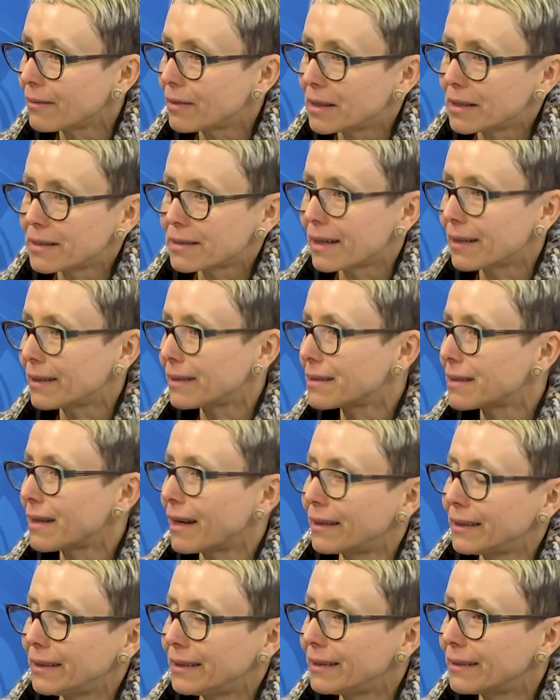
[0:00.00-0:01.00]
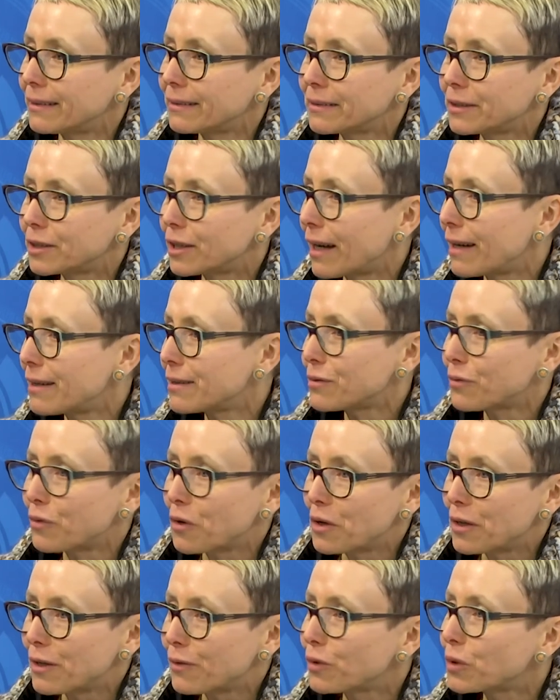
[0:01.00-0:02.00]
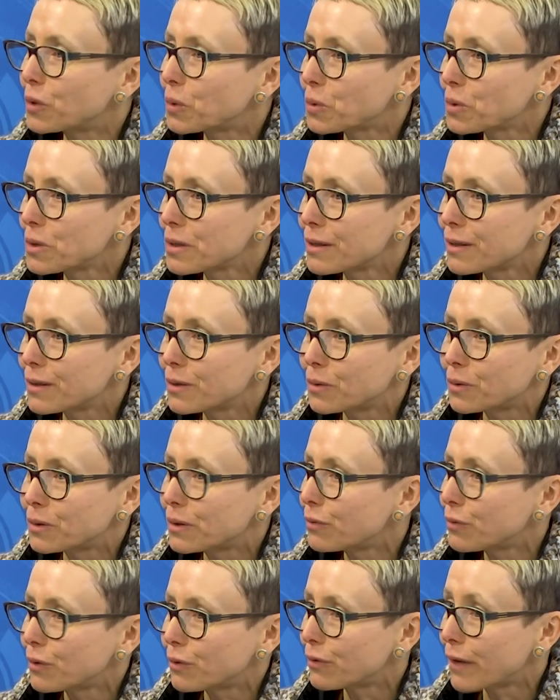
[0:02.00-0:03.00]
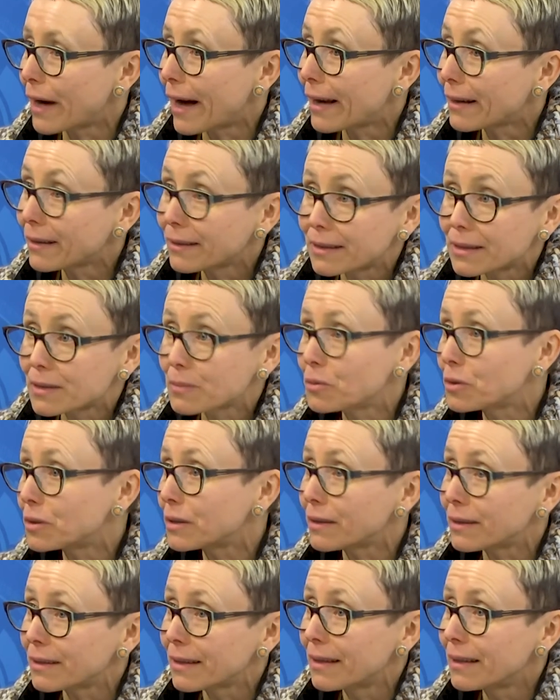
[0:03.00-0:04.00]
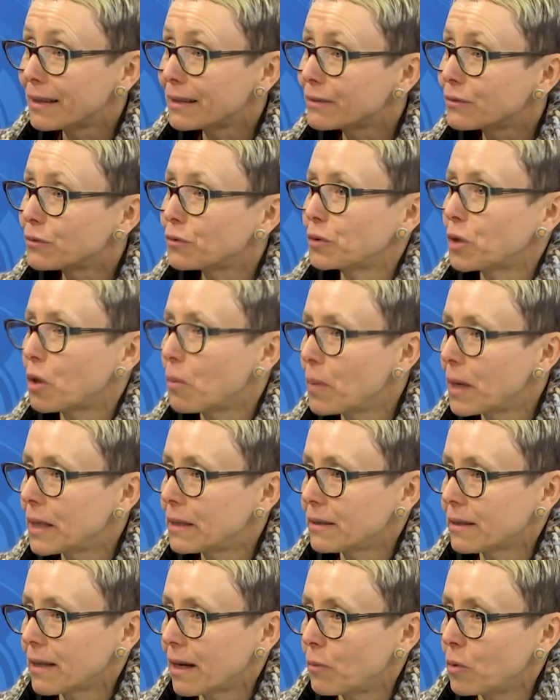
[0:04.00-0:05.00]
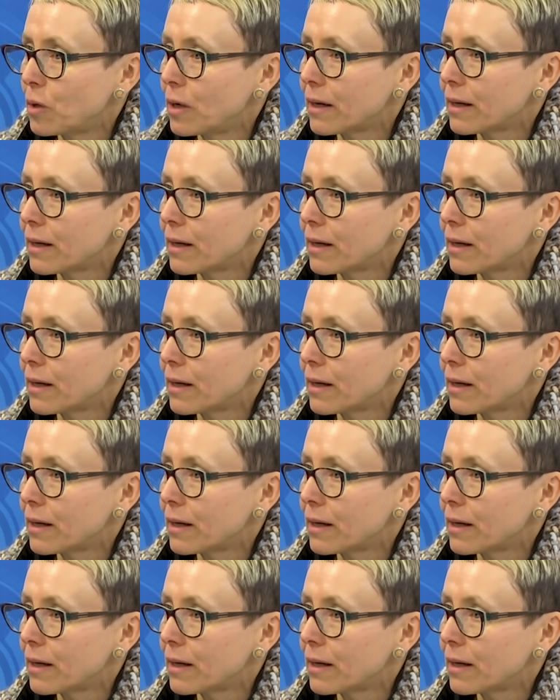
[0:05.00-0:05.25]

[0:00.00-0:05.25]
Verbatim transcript: wenn ich sage, jetzt kann ich hier alles völlig verkrustet und verfahren, jetzt mhm. muss ich komplett tabula